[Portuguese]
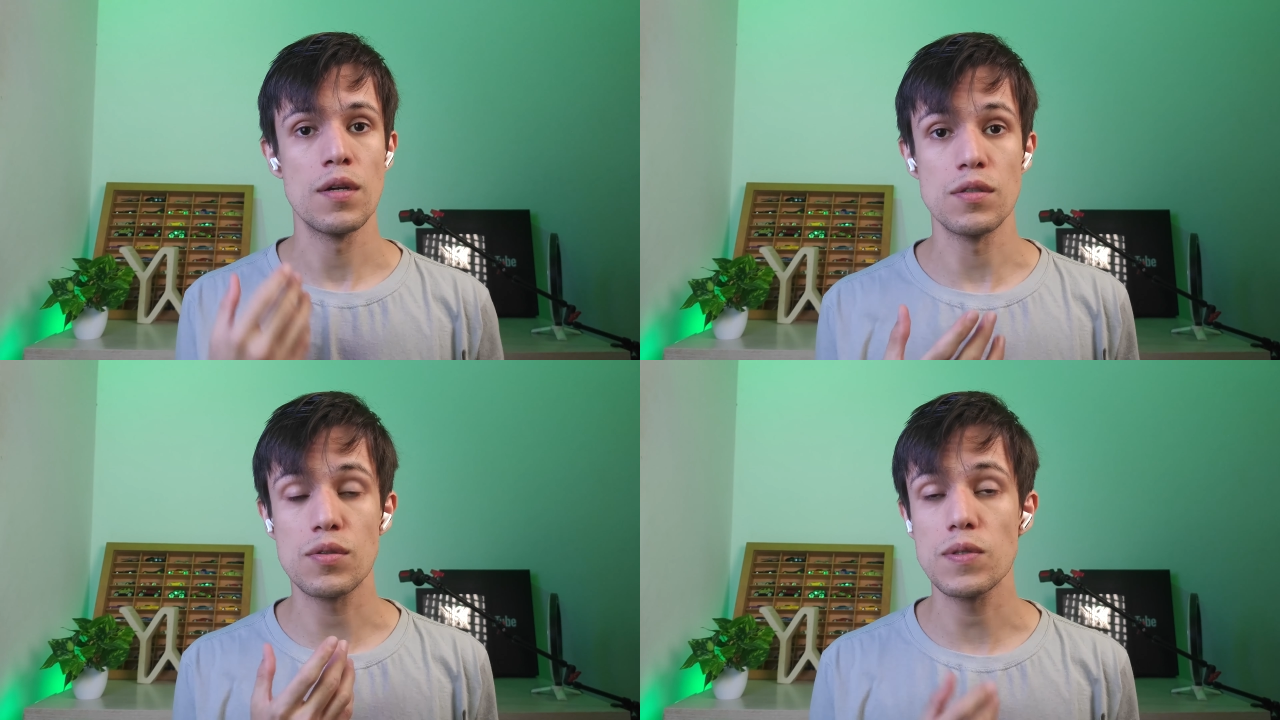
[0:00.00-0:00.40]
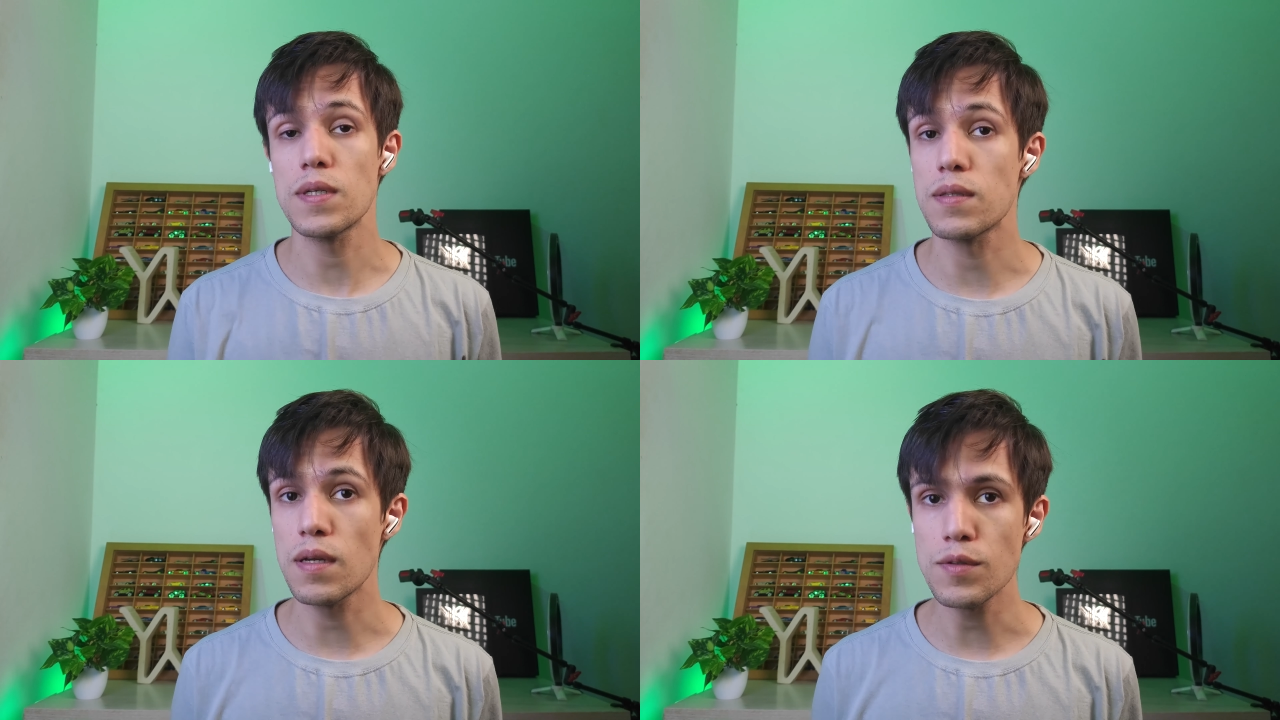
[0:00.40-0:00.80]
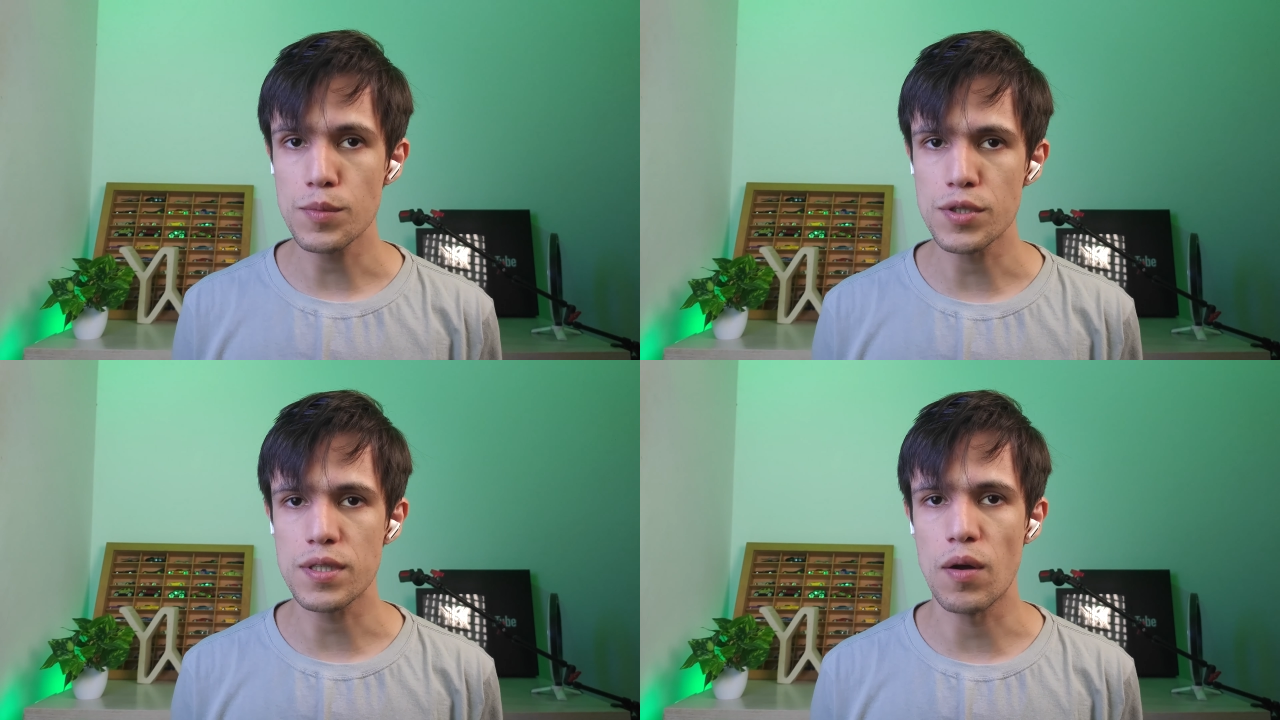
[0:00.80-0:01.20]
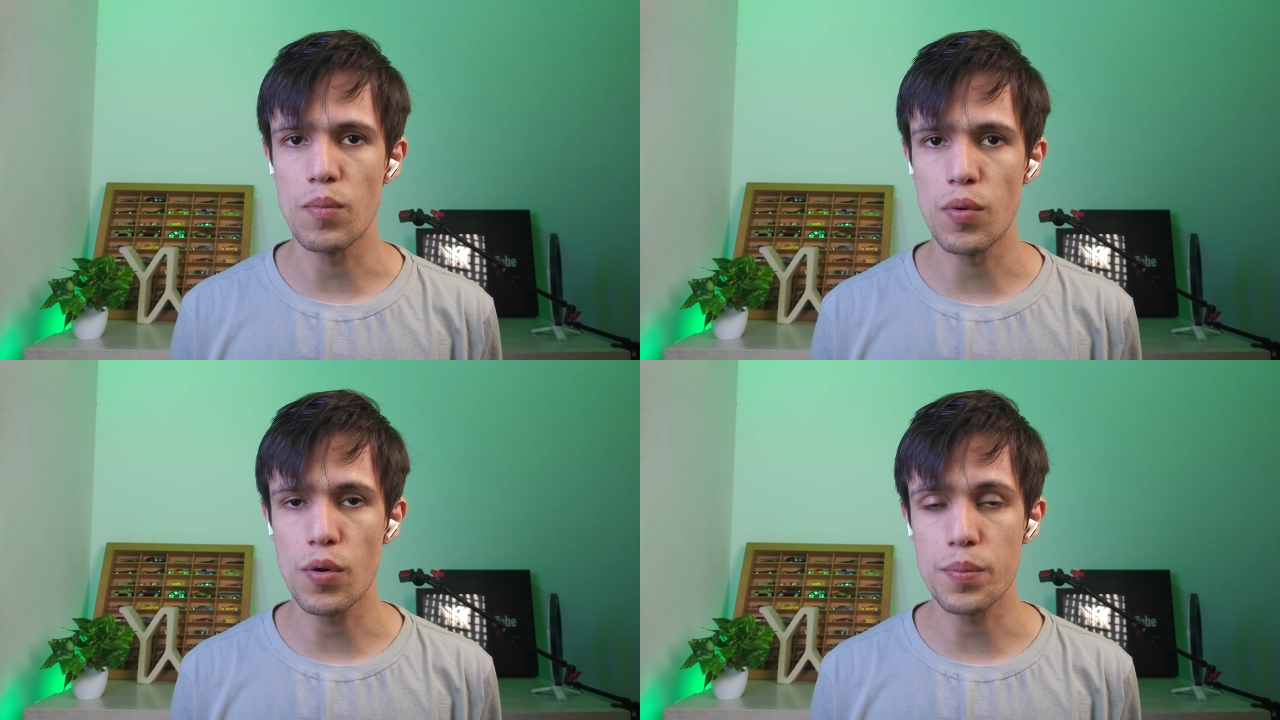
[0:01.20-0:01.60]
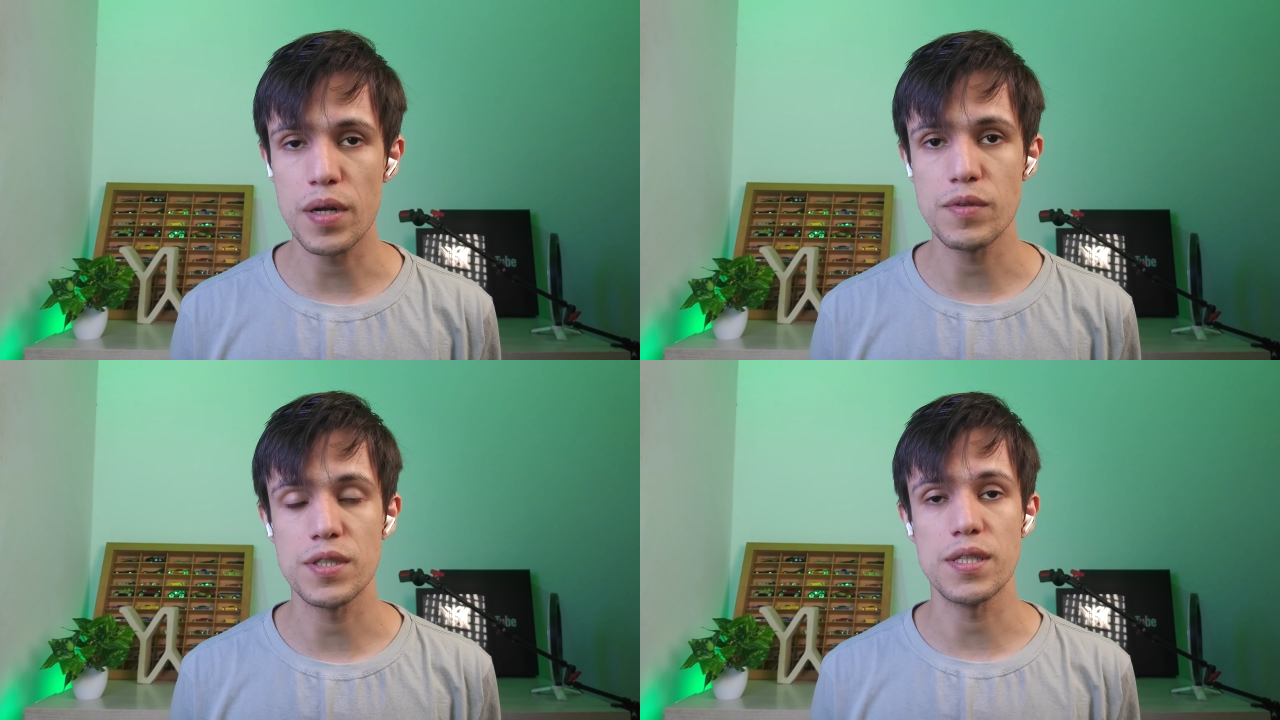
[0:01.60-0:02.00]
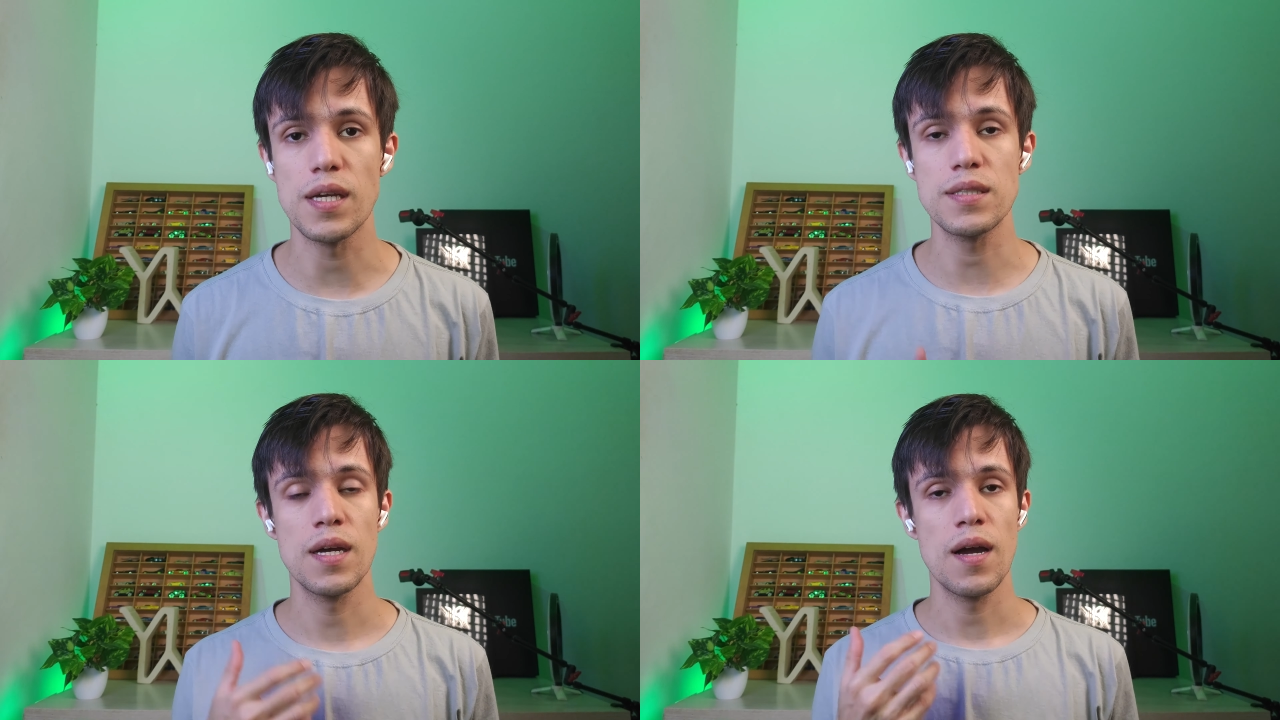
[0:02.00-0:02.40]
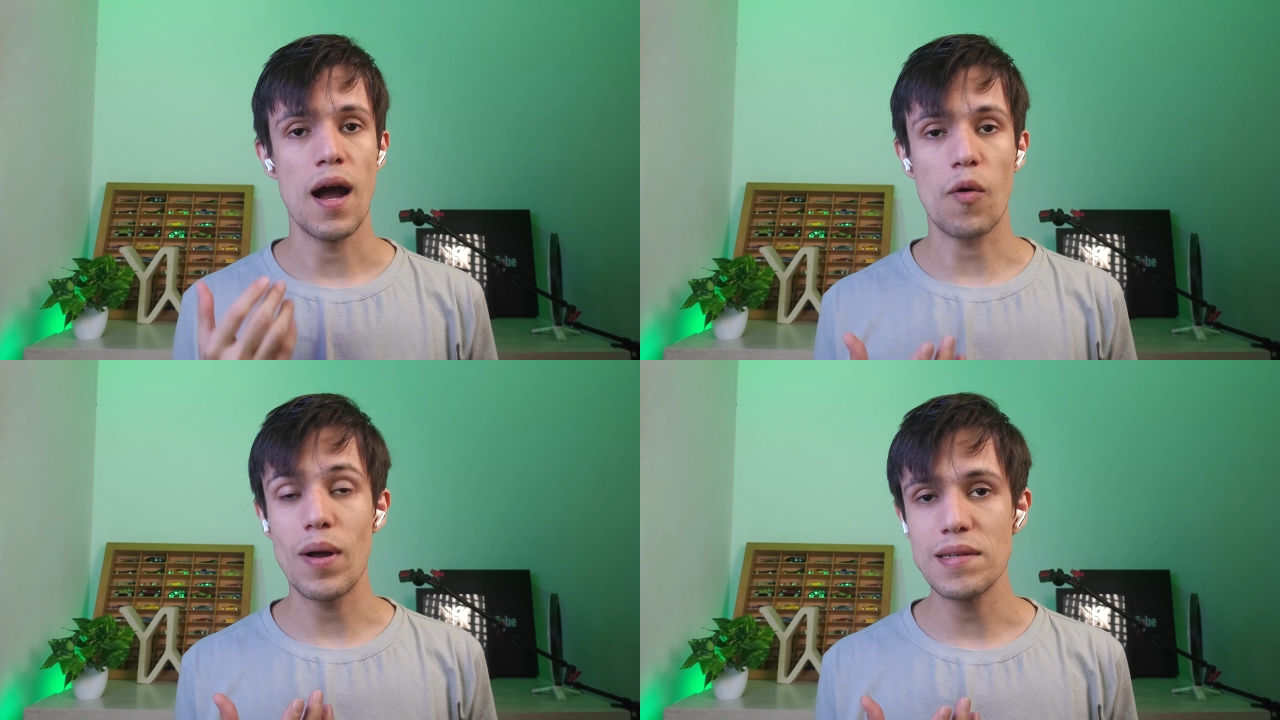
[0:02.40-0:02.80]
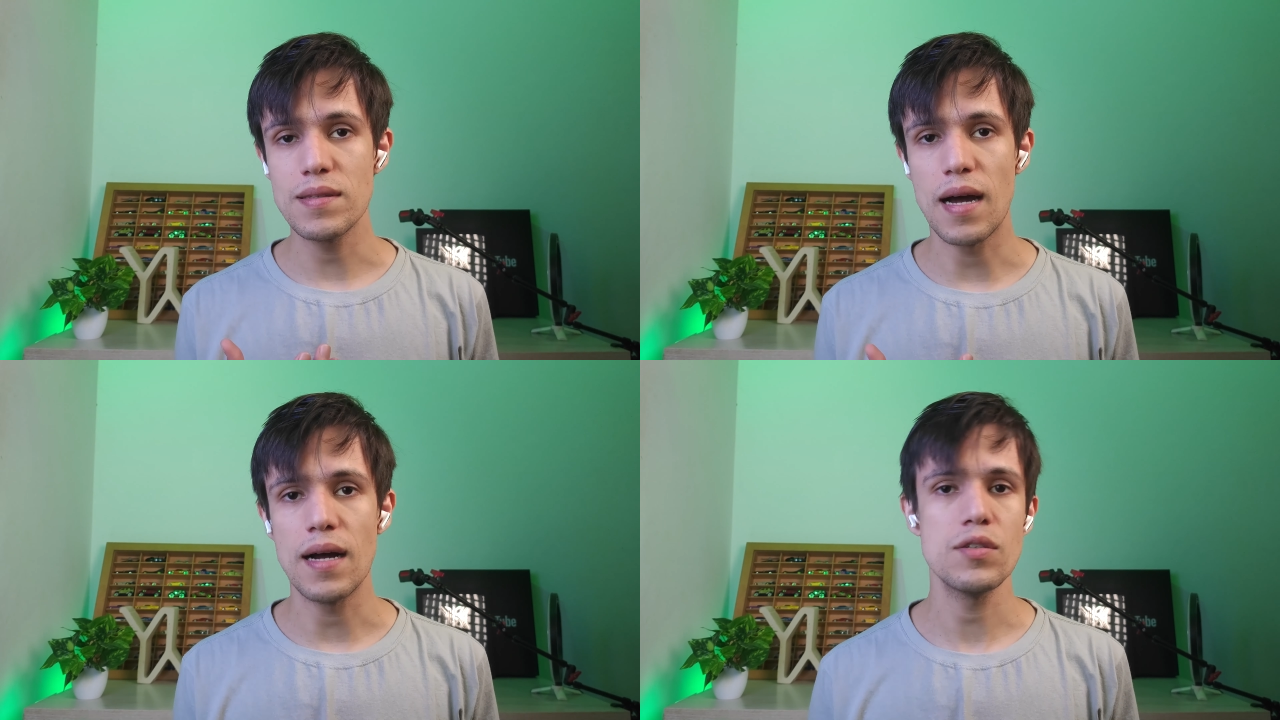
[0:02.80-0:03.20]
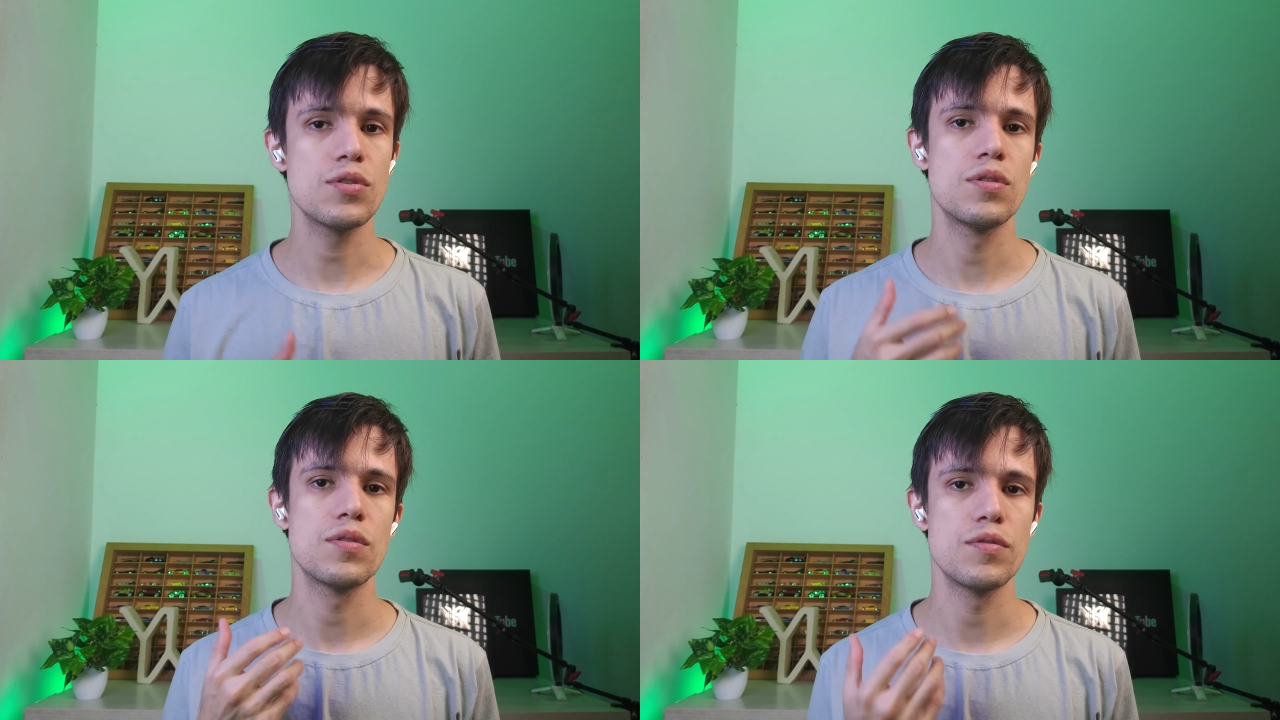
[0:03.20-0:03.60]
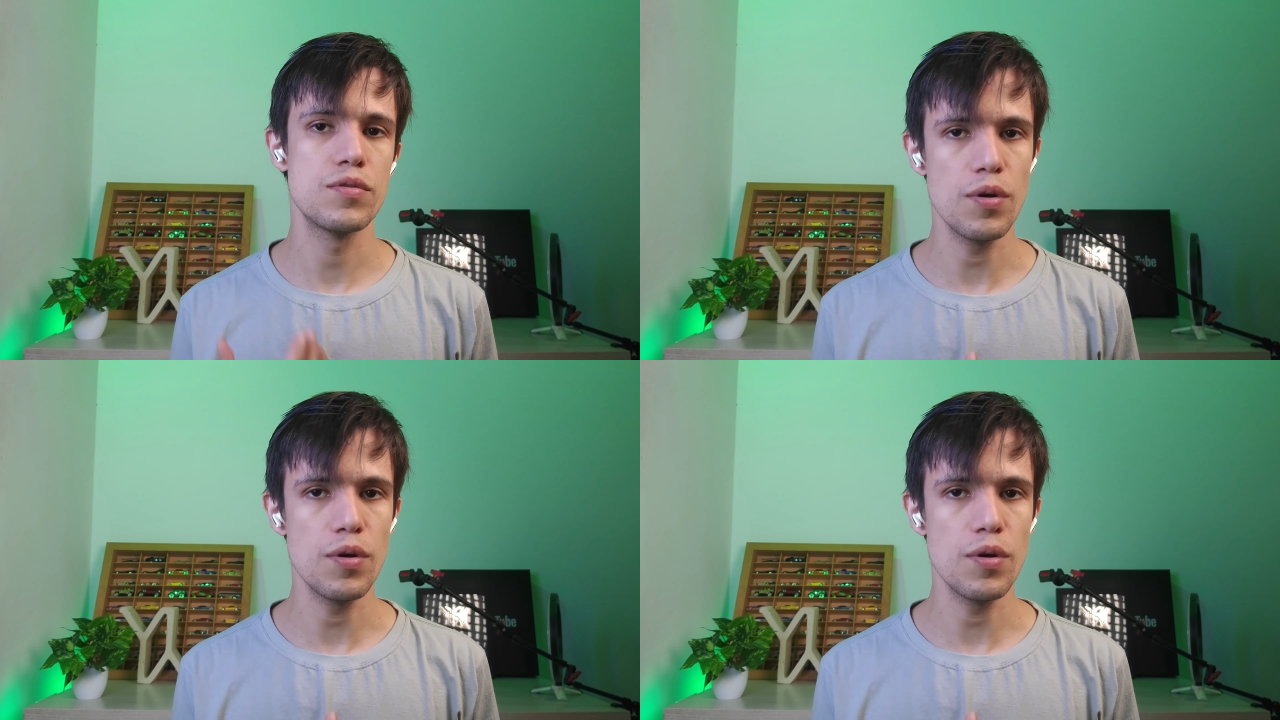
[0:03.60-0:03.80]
Estou tentando mostrar um pouco para vocês a qualidade